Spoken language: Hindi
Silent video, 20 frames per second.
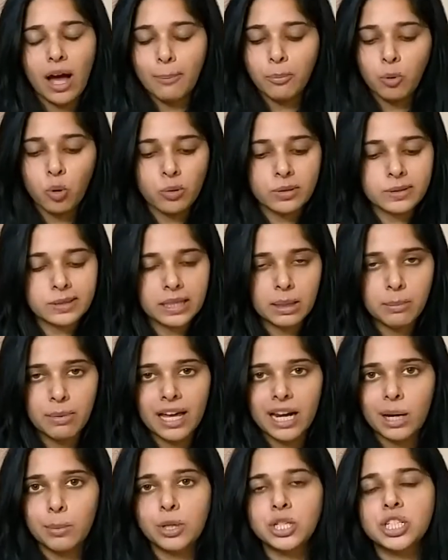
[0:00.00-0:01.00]
आपको इसके
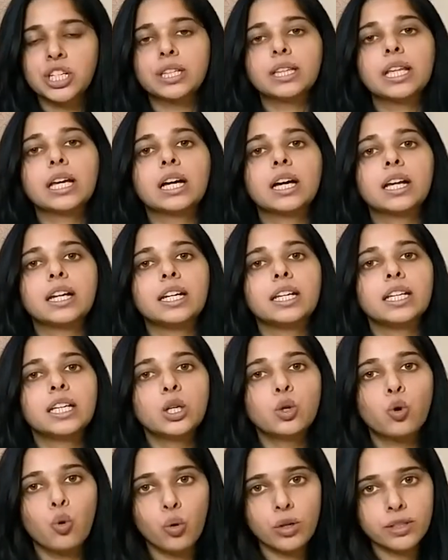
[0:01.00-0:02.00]
बारे में चिंता करने की
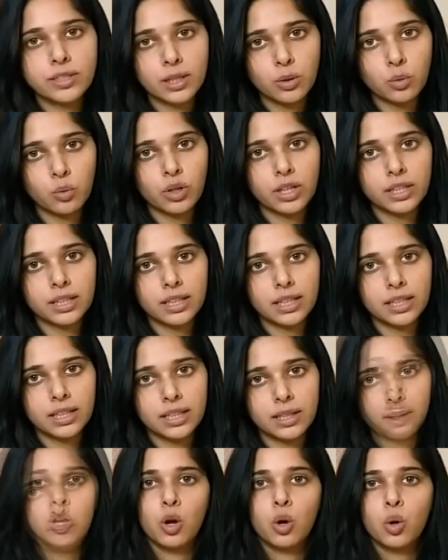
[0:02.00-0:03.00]
कोई ज़रूरत नहीं
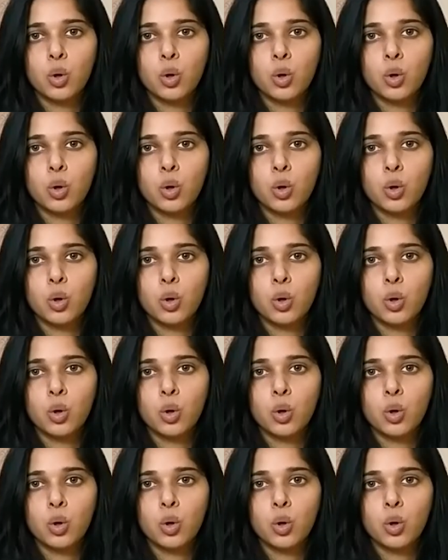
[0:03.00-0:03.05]
है